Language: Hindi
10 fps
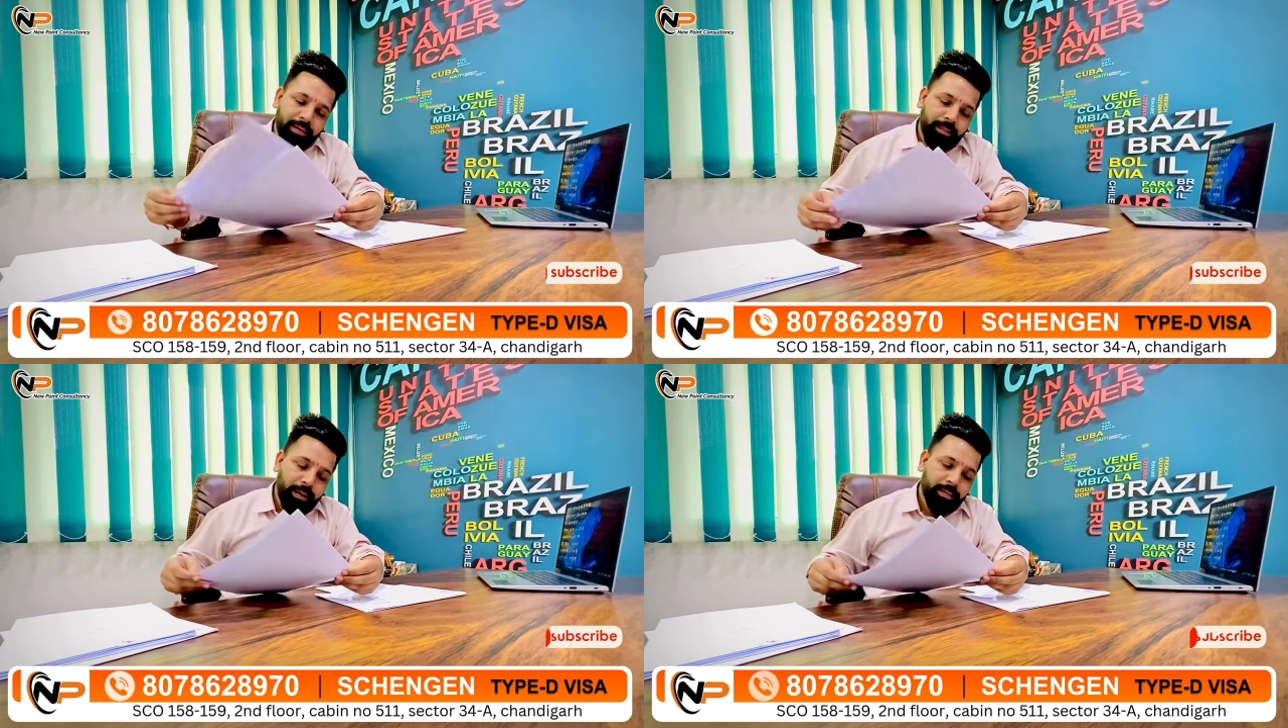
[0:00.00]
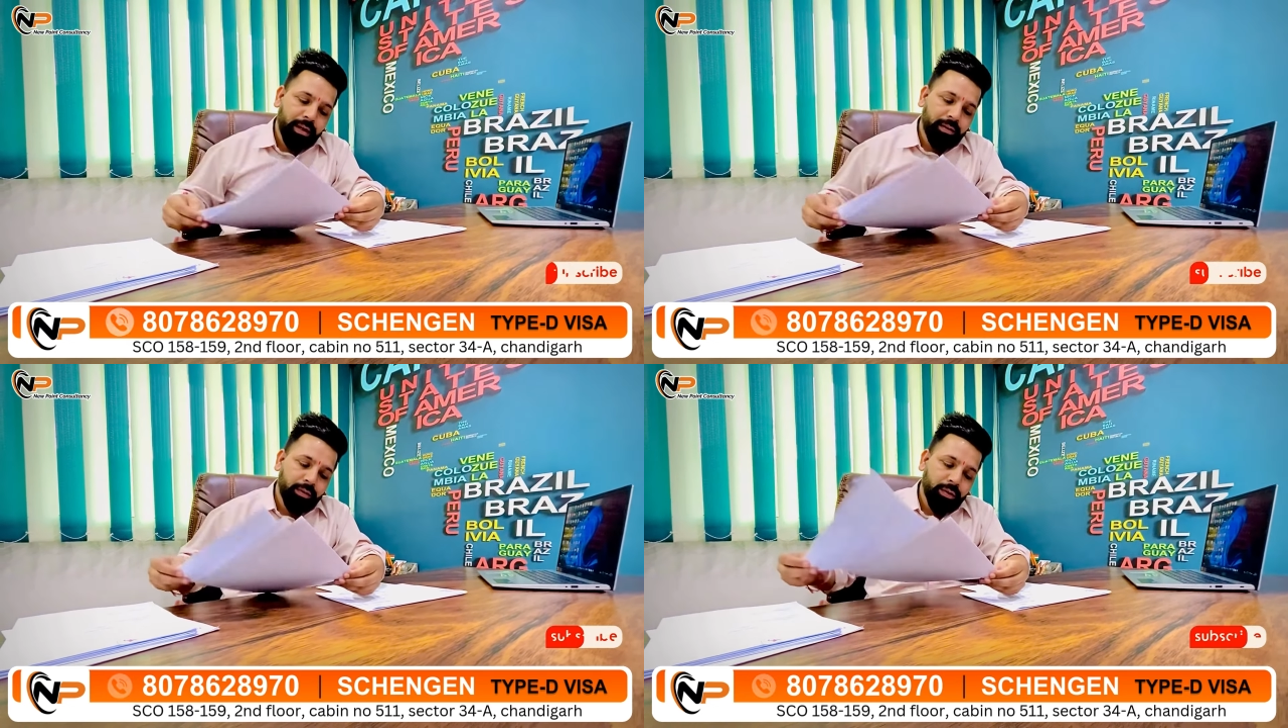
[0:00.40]

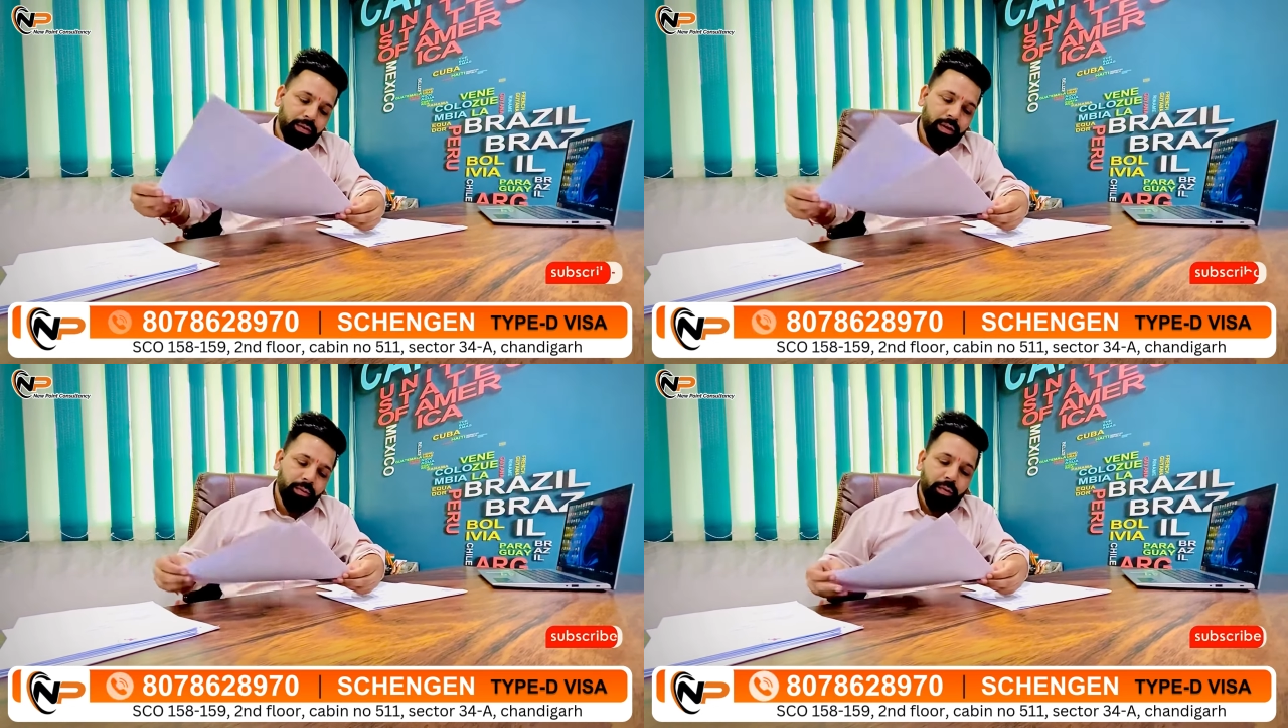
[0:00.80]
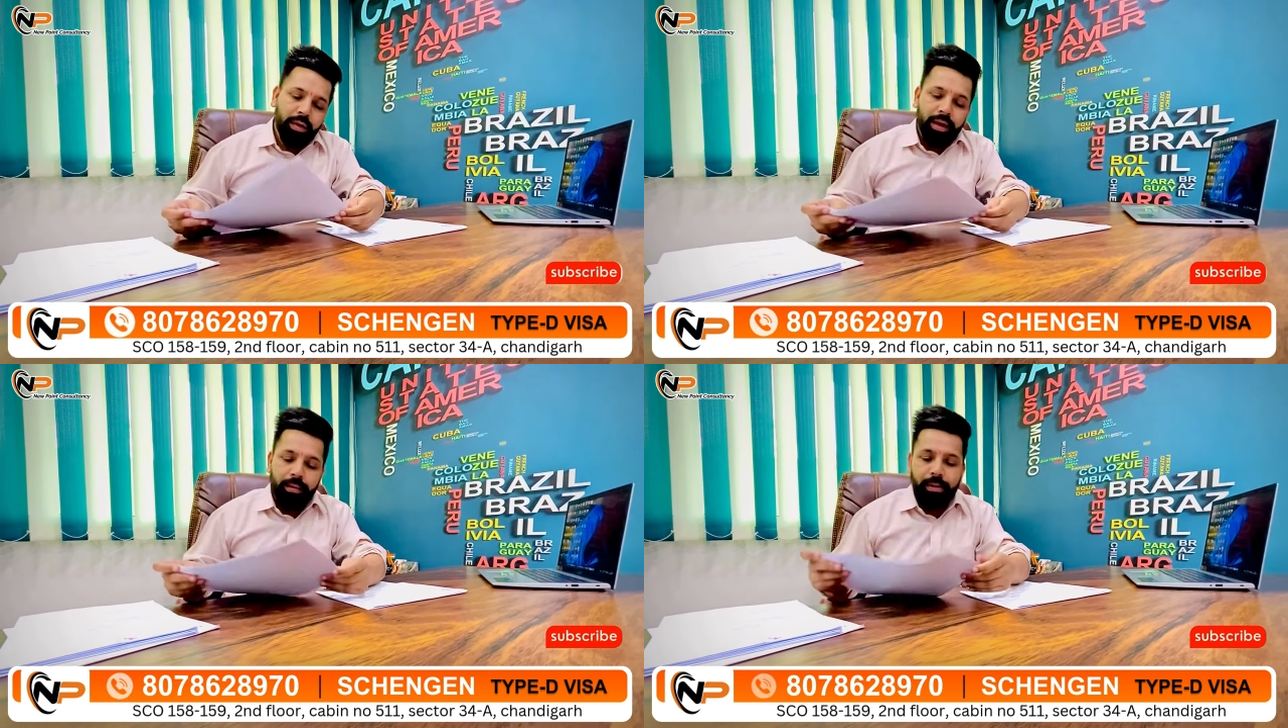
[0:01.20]
परमिट जो रिसीव हुए
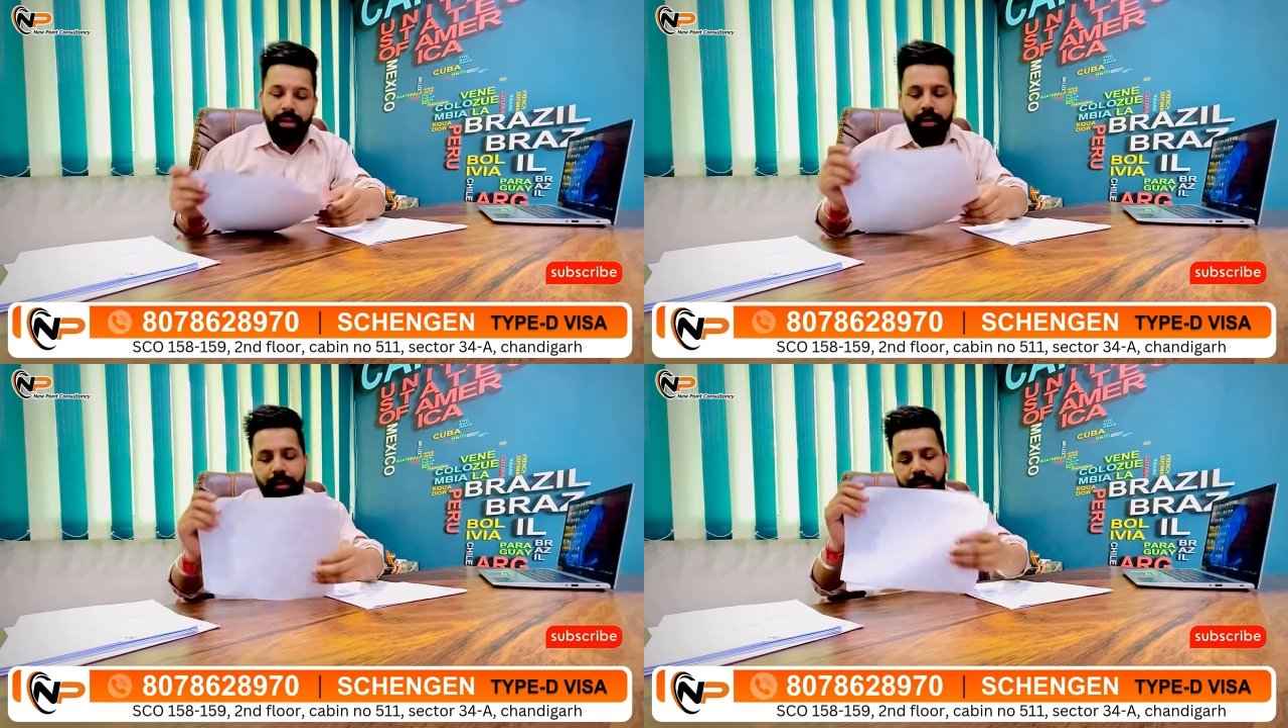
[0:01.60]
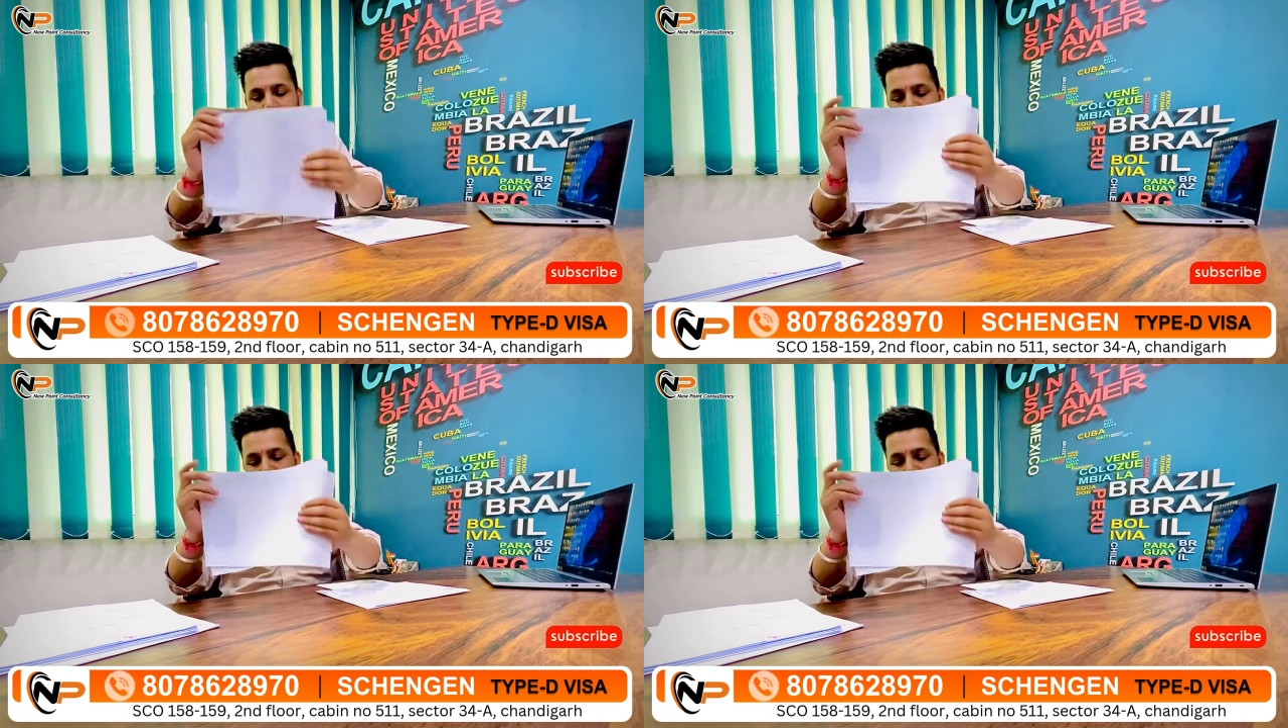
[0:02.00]
हैं अभी तक